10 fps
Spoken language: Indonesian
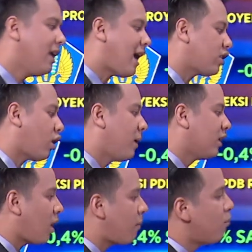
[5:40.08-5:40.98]
indikator
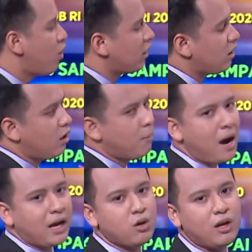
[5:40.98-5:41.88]
begitu yang membuat eh,
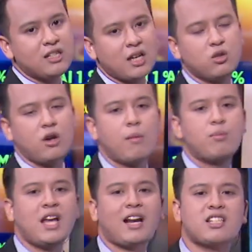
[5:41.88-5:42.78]
Bank Indonesia juga
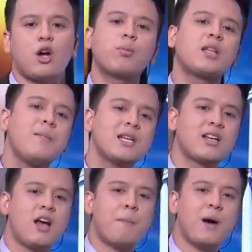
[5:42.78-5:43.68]
mempunyai rasa
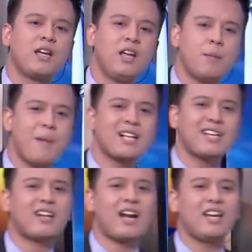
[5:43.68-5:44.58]
optimis bagi bank
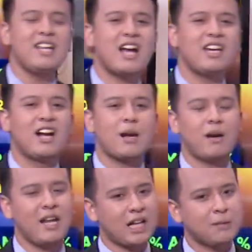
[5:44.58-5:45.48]
sentral ini, yakni dengan
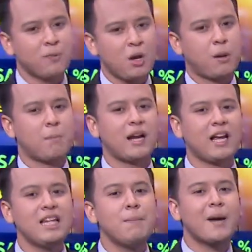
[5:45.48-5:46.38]
melihat
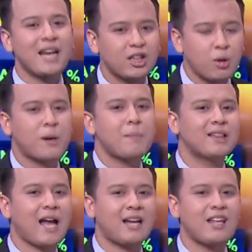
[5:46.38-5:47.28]
berbagai demand atau
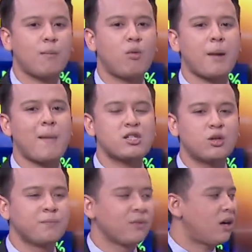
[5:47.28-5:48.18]
permintaan yang mulai
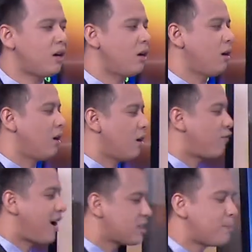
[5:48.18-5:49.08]
masuk eh,
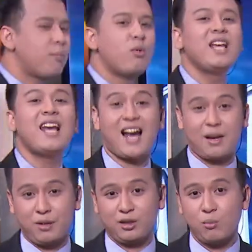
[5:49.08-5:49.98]
fase pemulihan
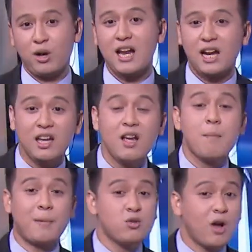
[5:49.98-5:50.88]
begitu mulai dari
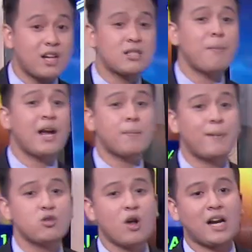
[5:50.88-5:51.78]
penjualan semen,
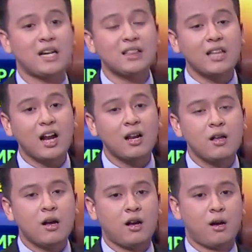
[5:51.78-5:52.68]
penjualan retail,
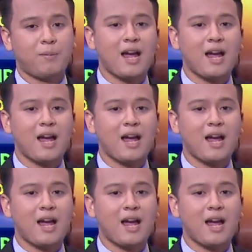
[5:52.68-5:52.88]
eh,